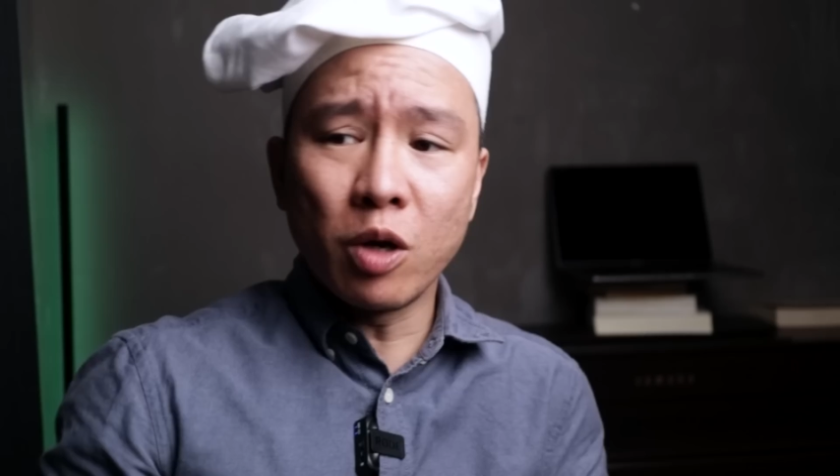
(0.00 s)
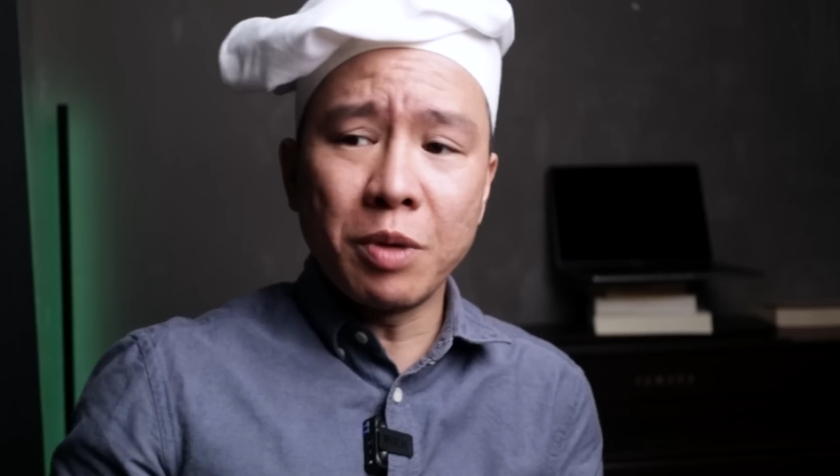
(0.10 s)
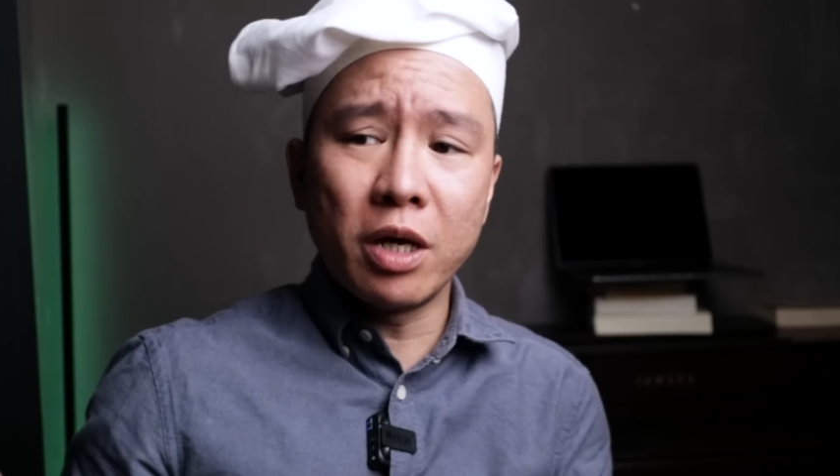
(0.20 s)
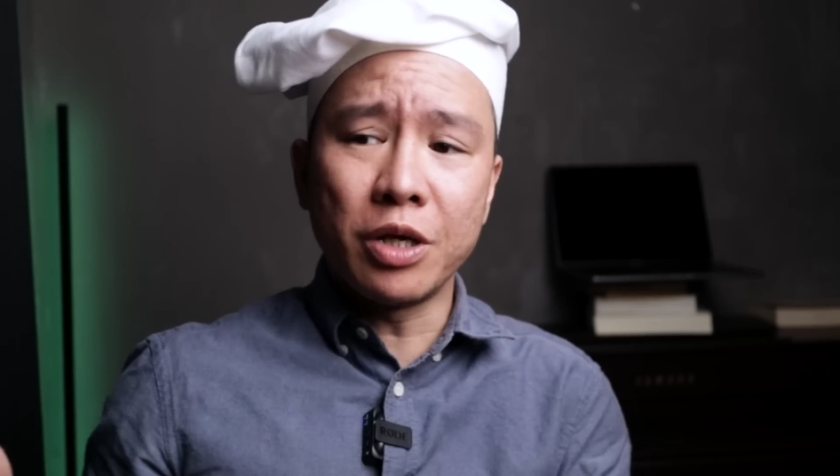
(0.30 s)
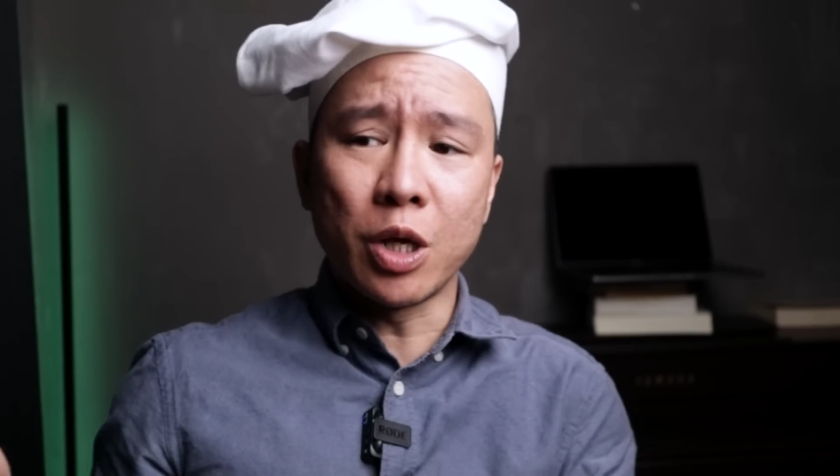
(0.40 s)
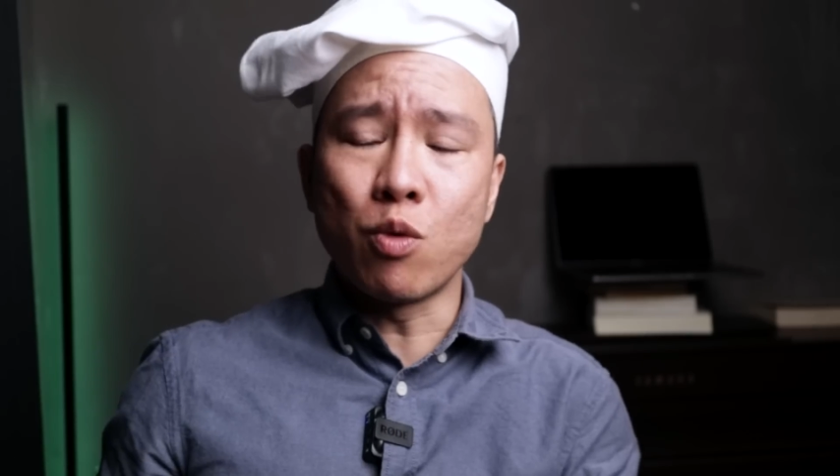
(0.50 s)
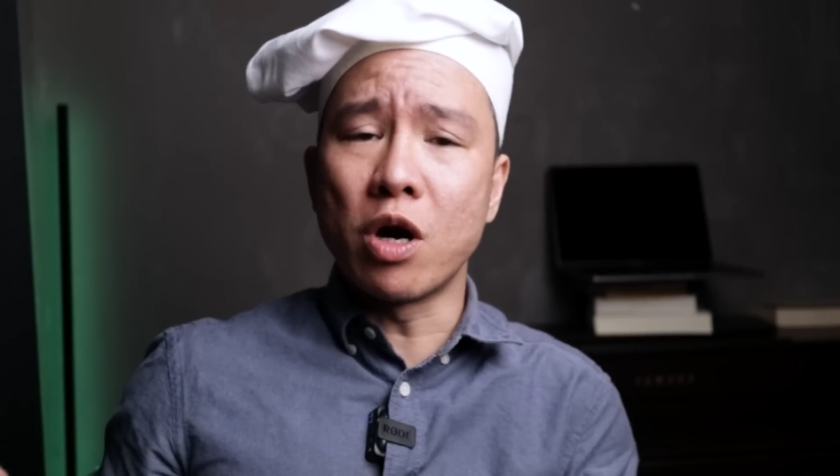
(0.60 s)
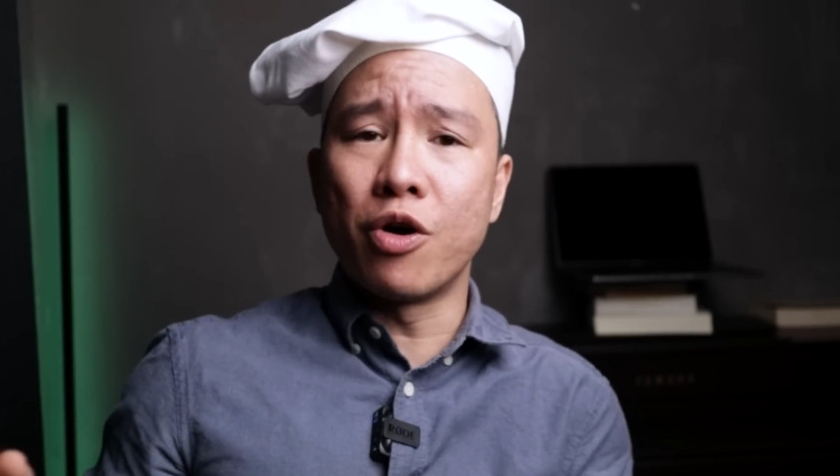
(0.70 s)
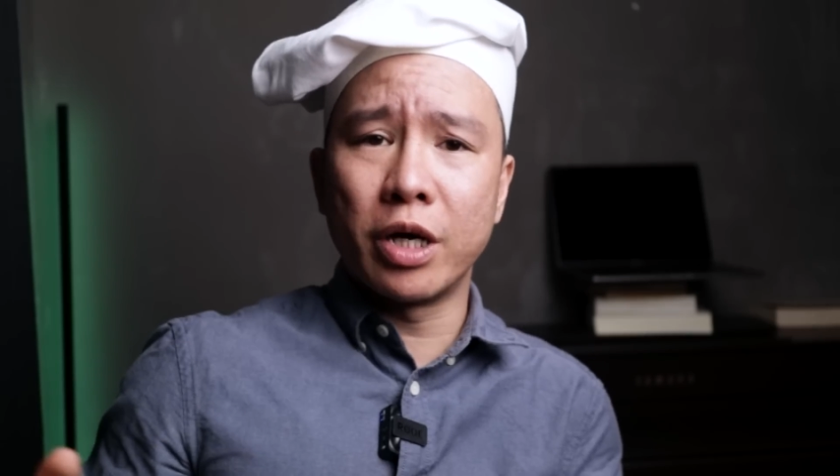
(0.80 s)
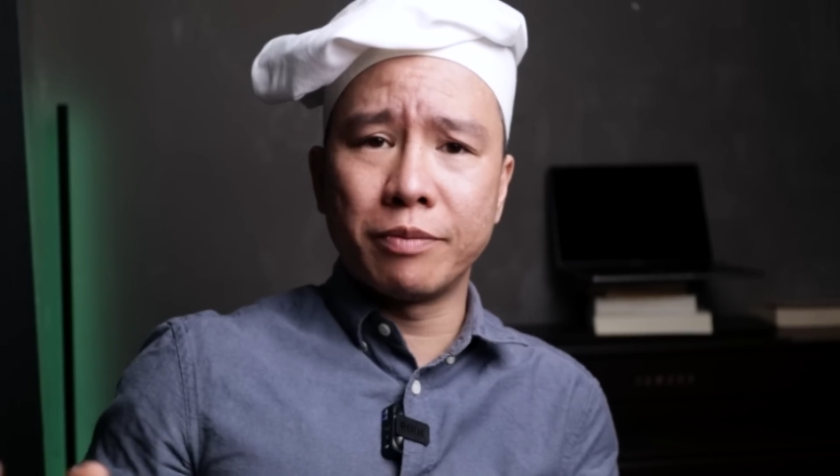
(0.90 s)
Giống như nhiều
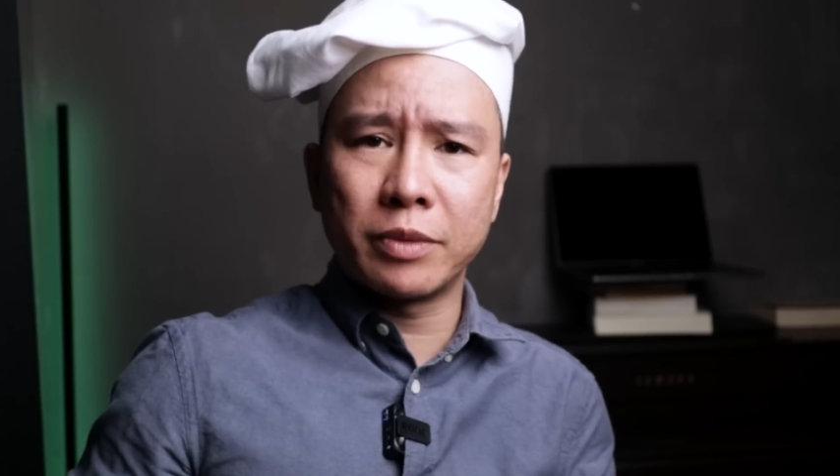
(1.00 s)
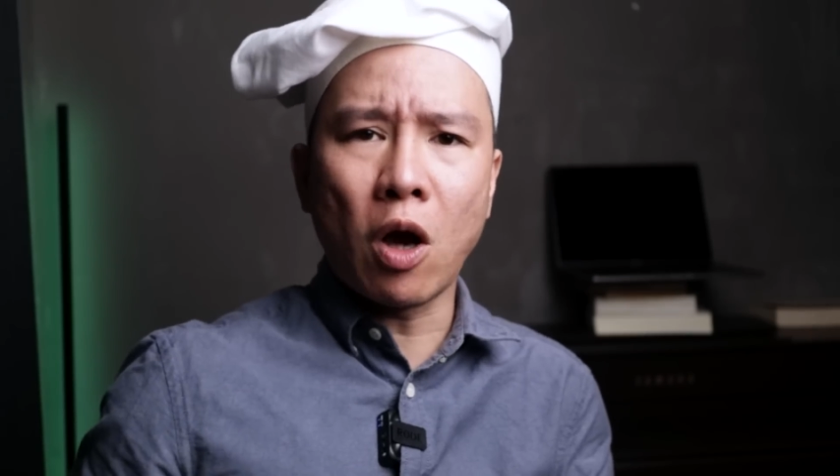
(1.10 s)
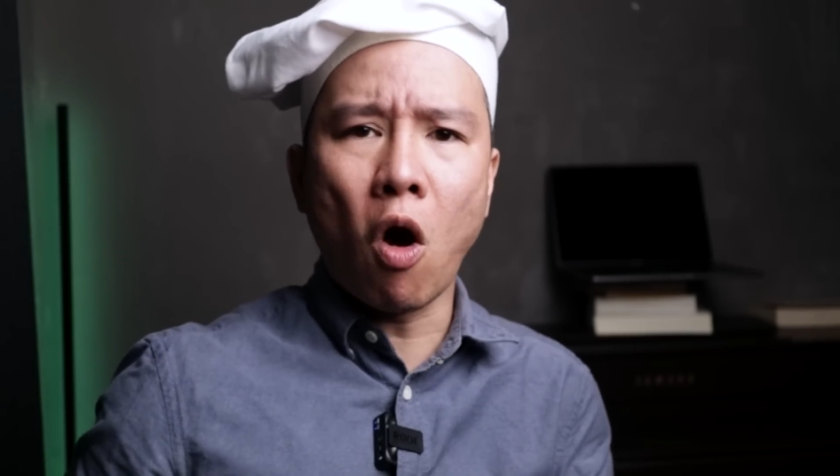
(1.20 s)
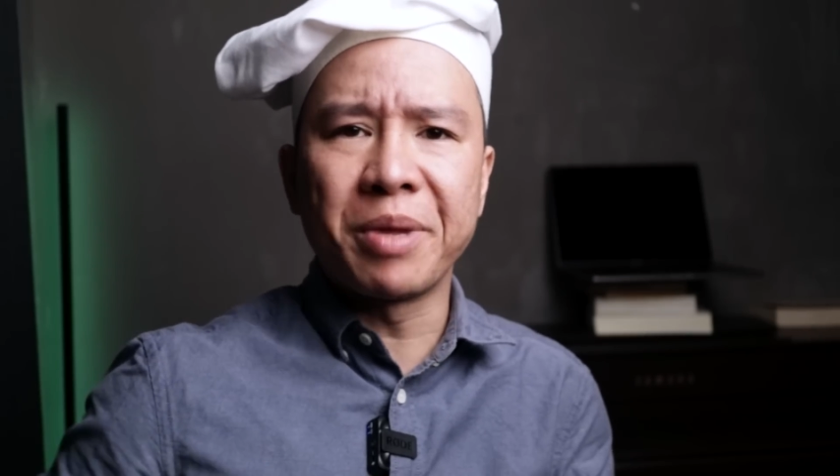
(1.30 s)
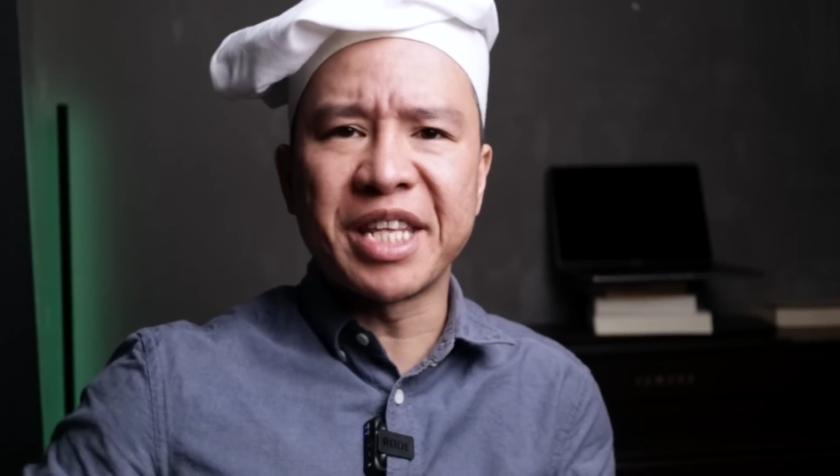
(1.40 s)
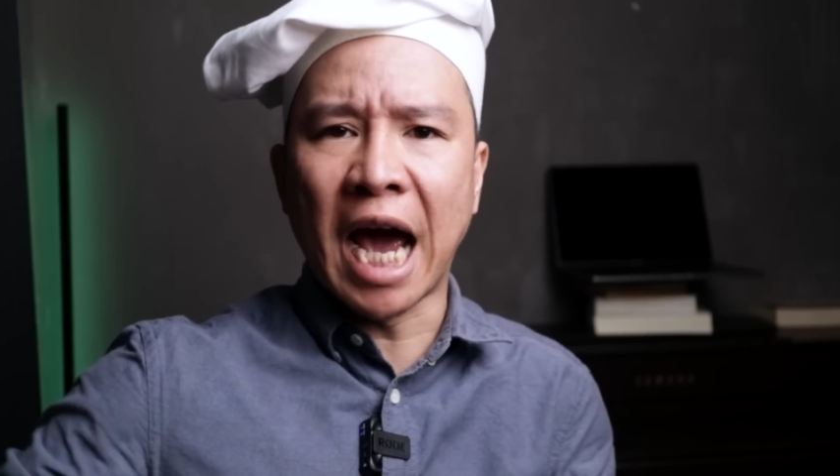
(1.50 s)
người á, thấy con mình